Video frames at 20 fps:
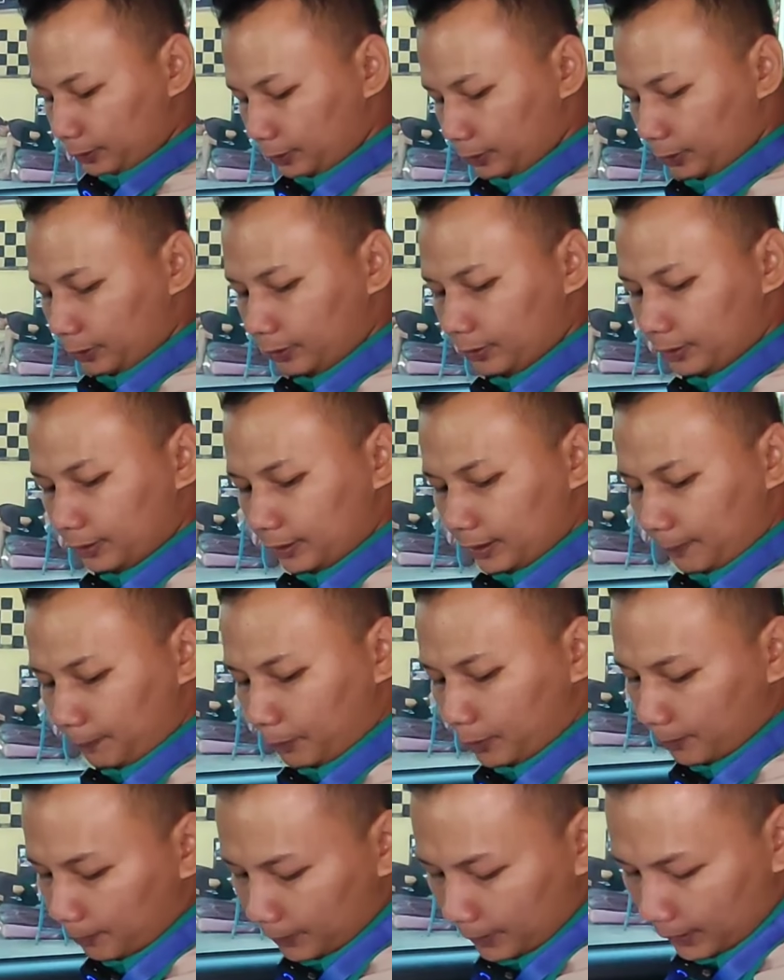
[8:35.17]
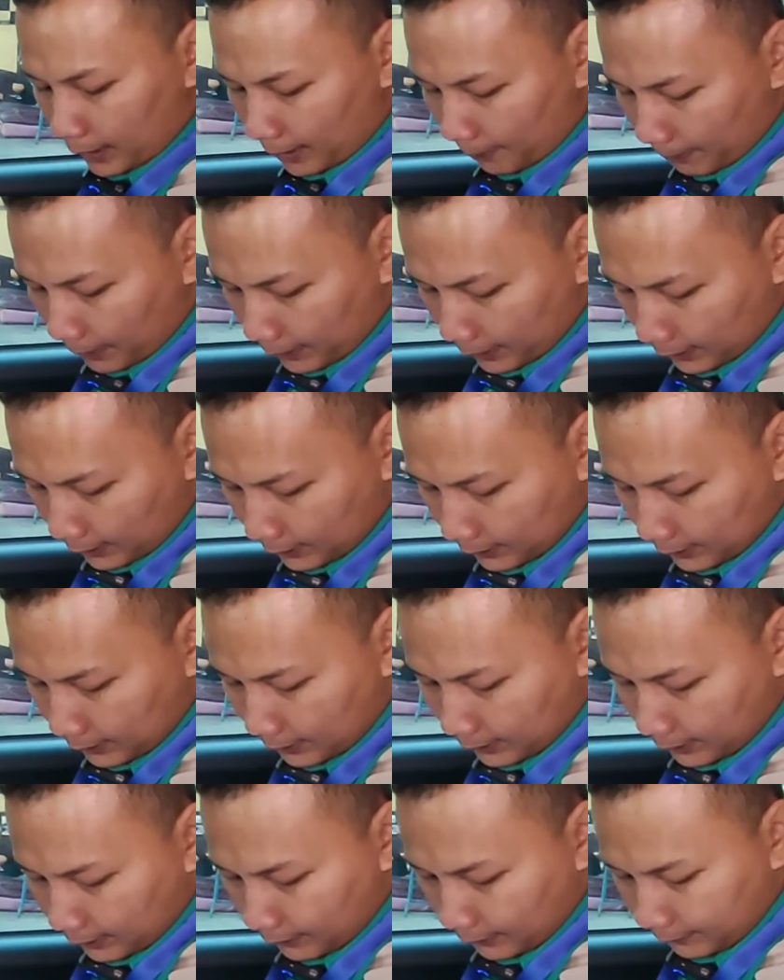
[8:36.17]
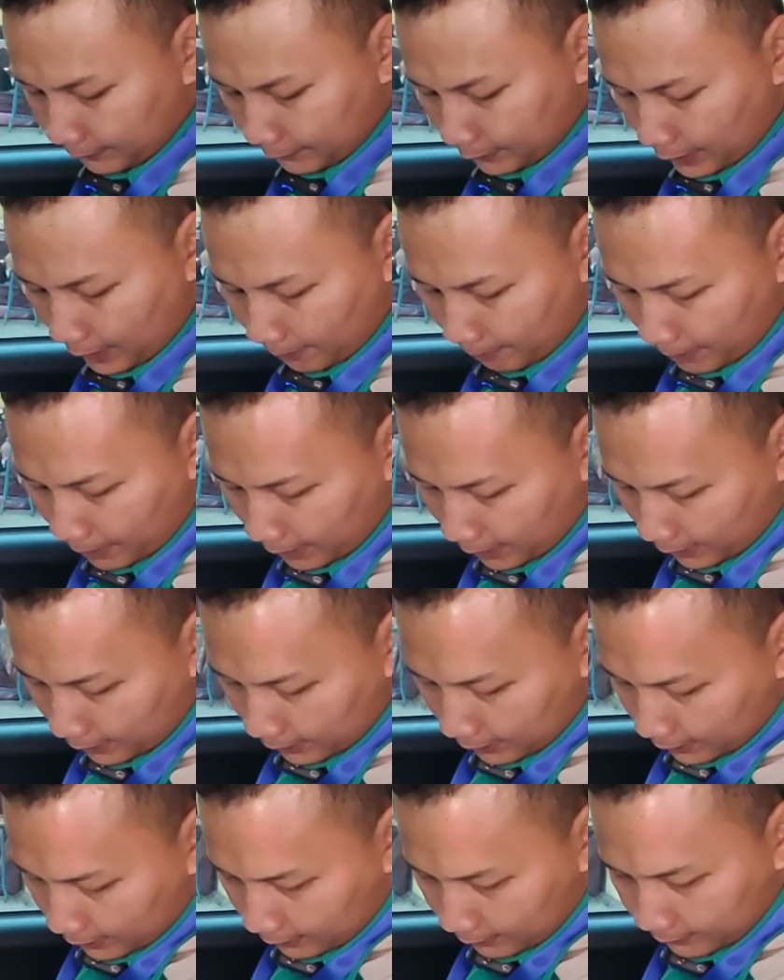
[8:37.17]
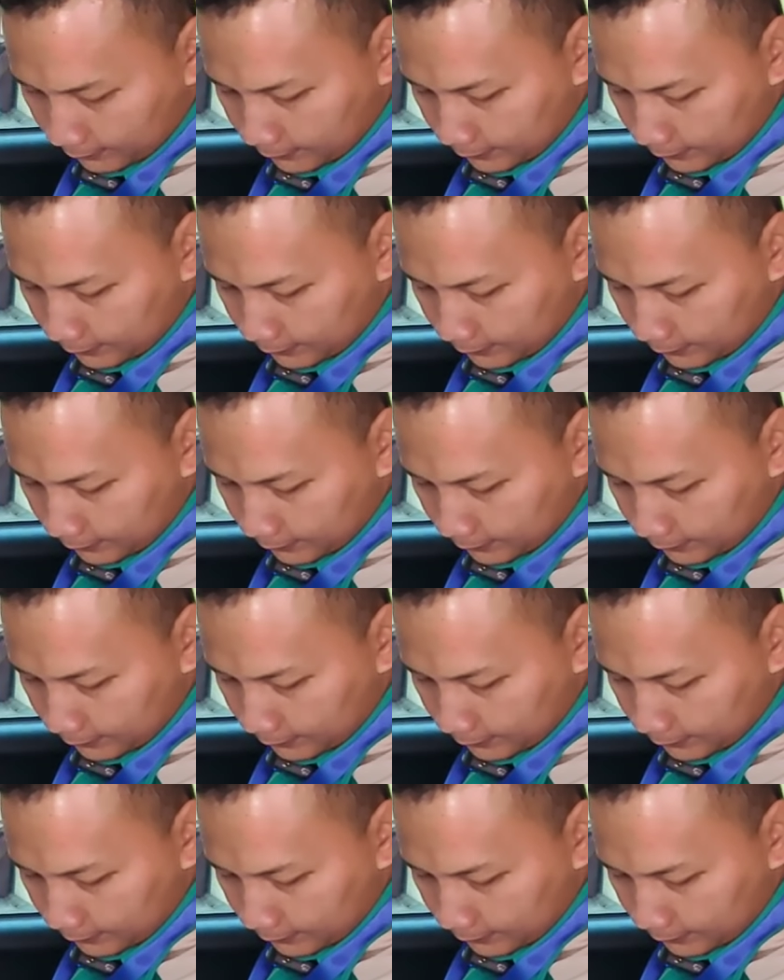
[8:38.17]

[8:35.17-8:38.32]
untuk sabuk pengamannya sendiri keamanannya